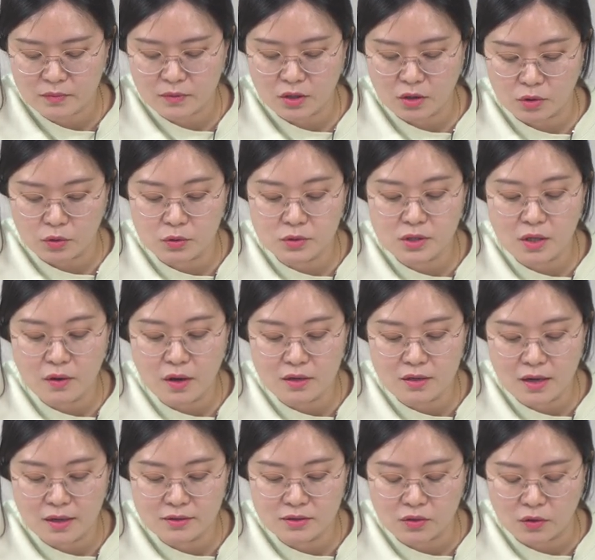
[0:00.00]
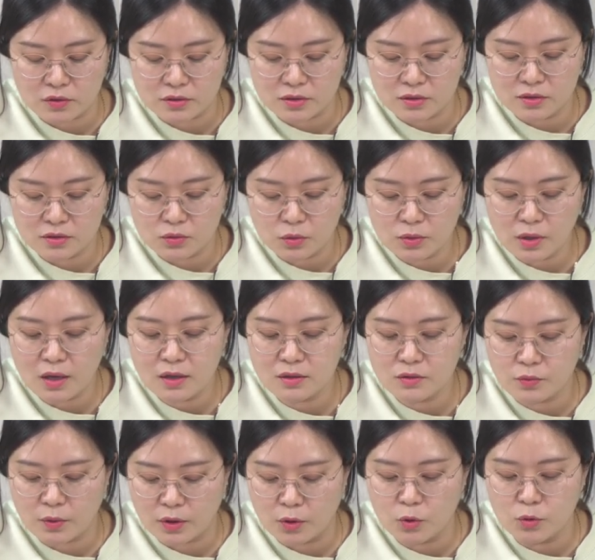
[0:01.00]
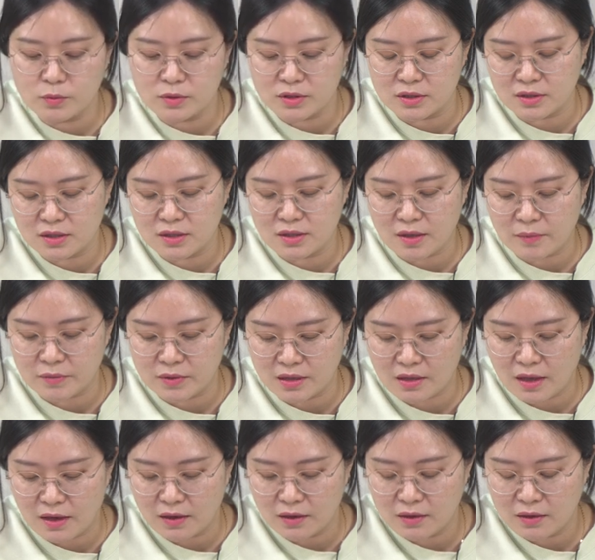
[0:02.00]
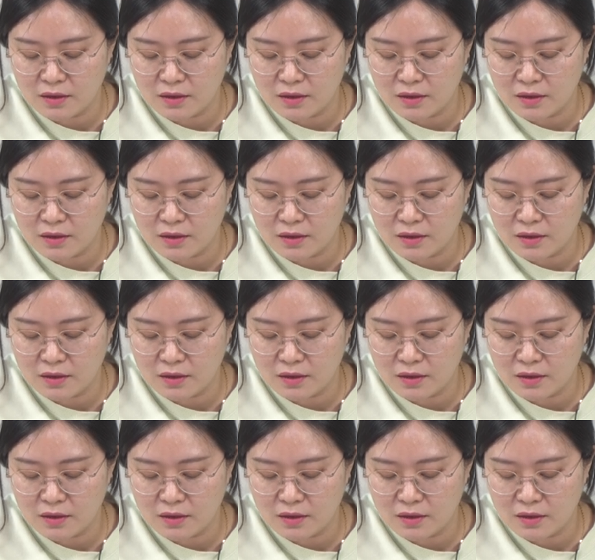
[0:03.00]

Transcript: 결혼 생활을 한 저는 또 다른 외로움을 느낀답니다.